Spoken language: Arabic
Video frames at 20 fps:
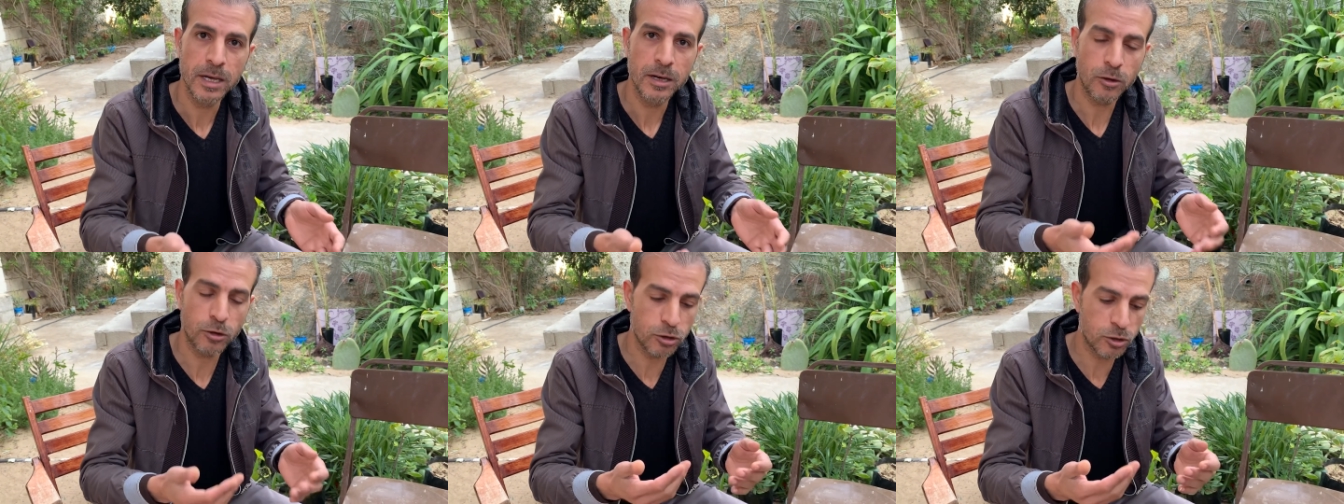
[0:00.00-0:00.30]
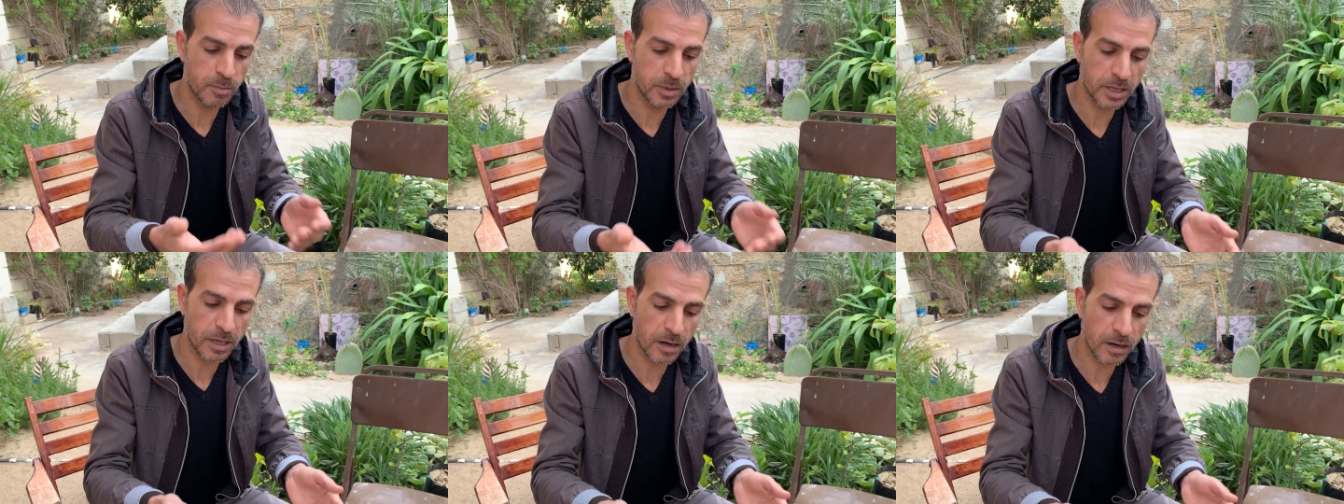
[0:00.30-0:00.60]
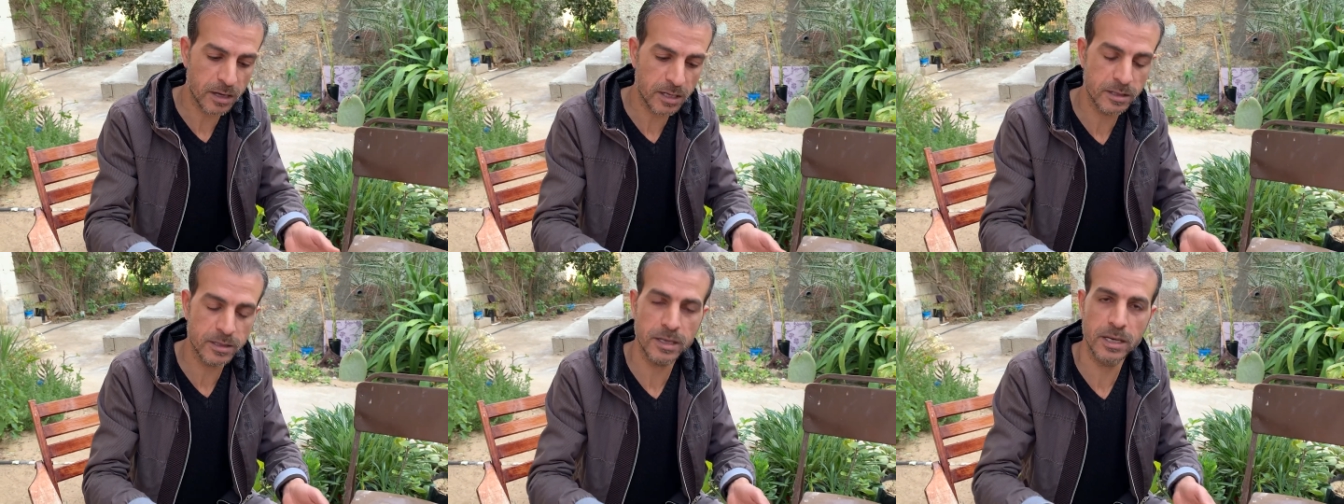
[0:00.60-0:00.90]
عشبه
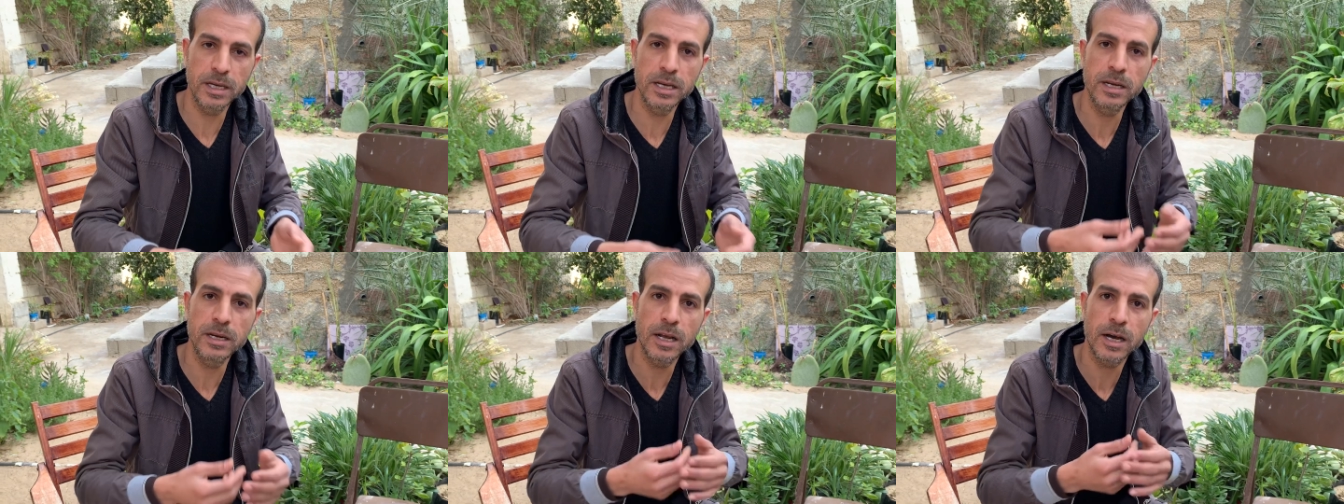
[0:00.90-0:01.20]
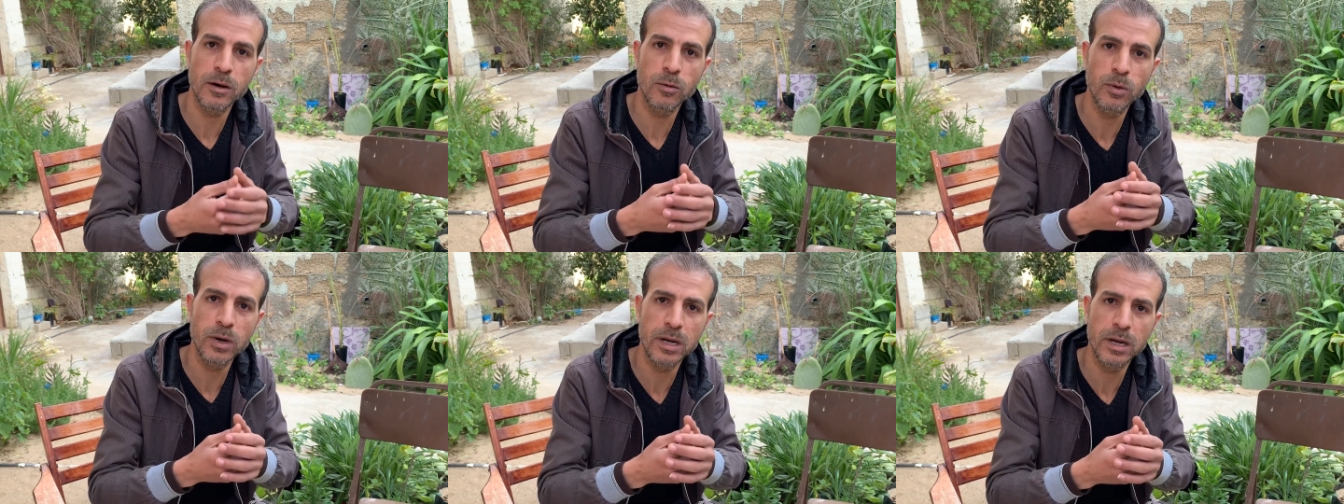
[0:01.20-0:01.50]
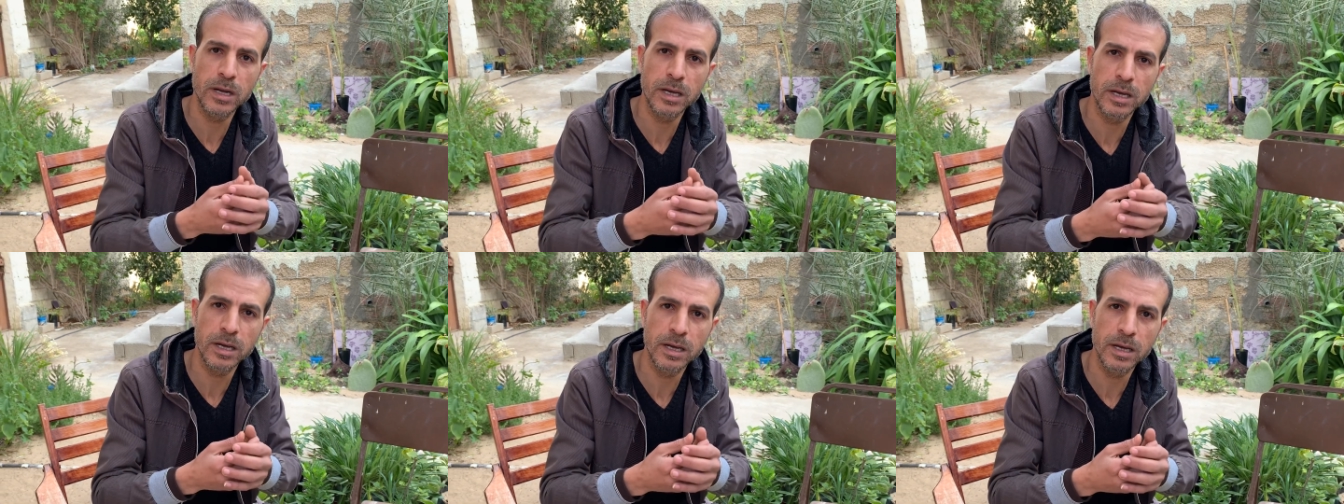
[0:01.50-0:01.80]
القصعين او
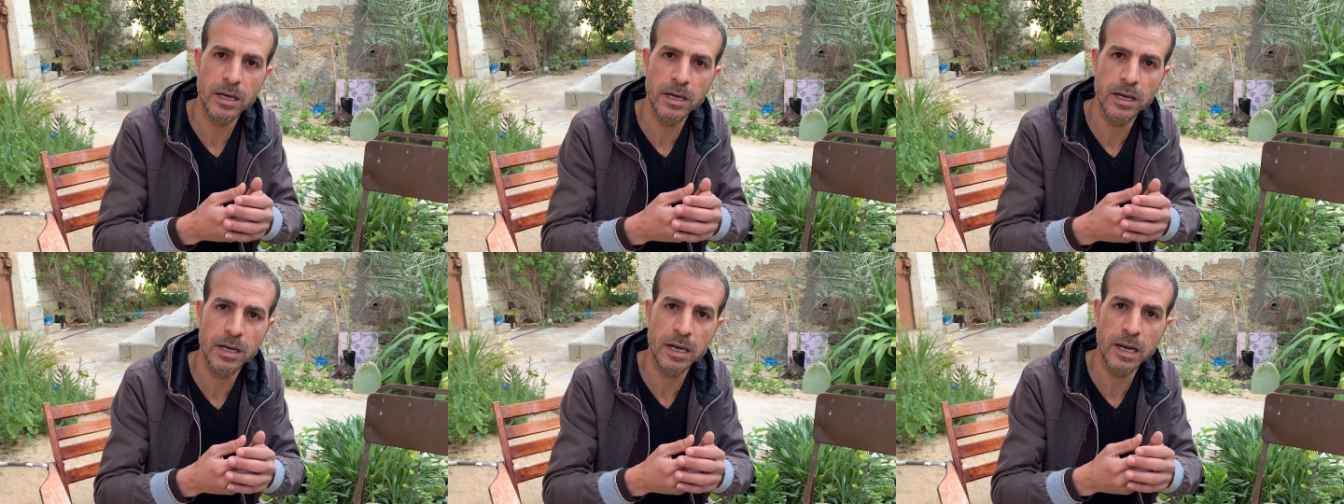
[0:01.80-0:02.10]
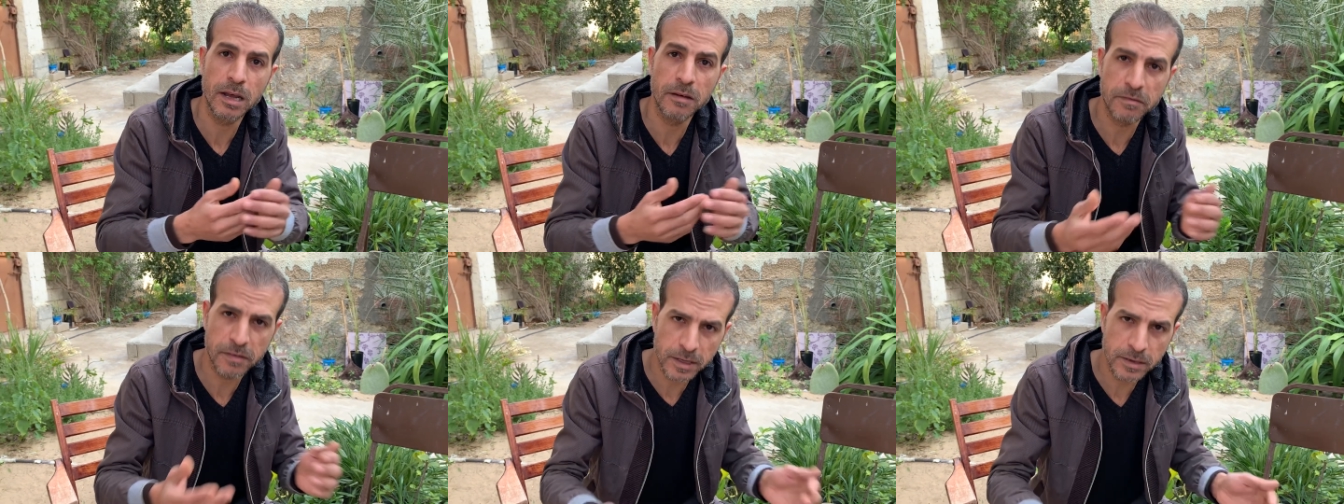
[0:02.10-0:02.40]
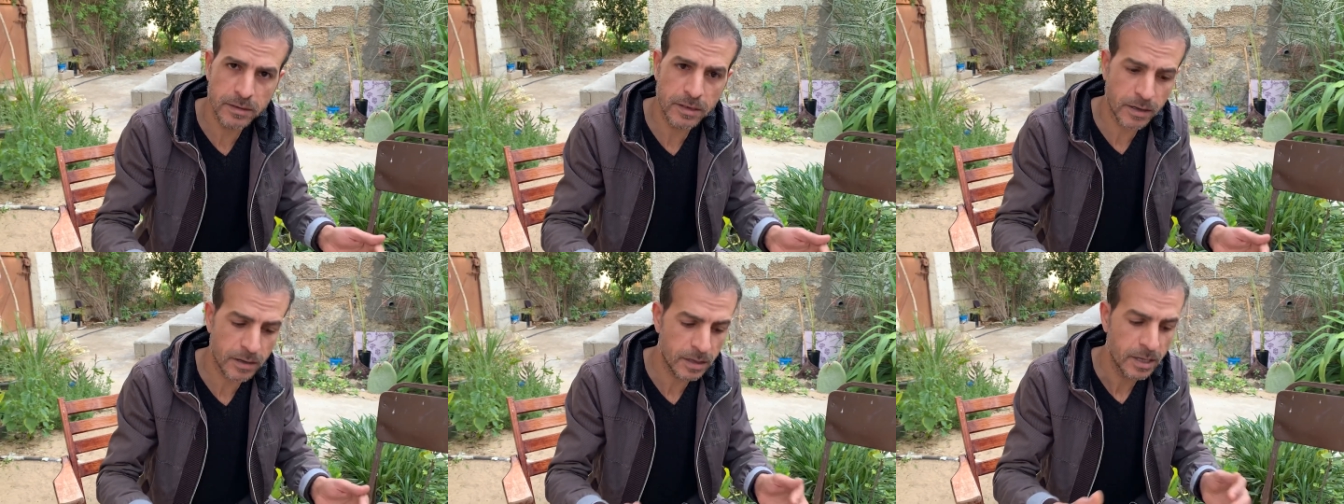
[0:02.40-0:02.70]

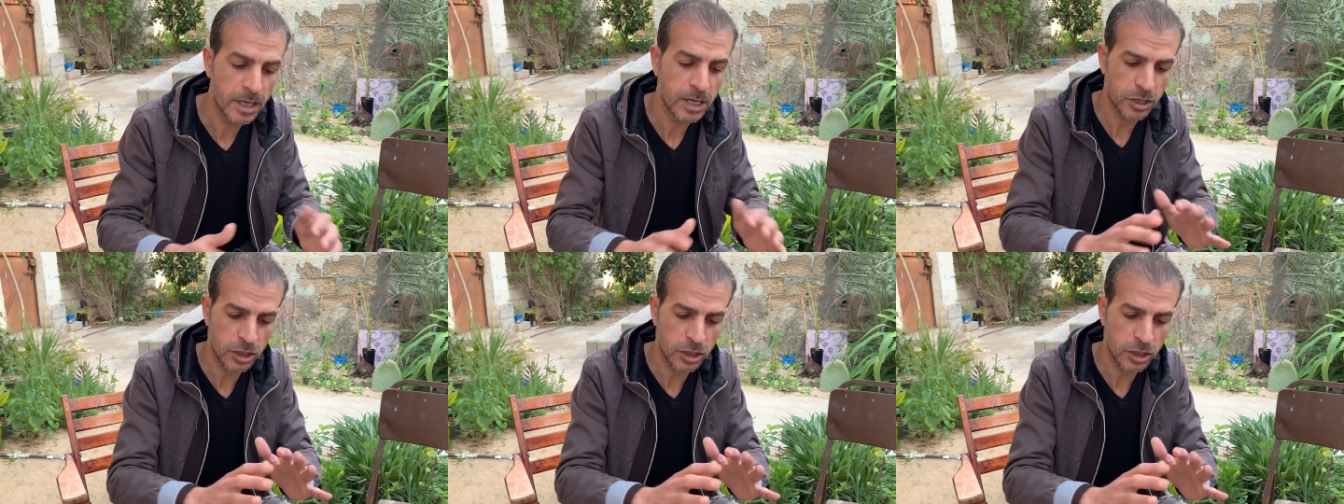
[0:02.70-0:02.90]
اللافندر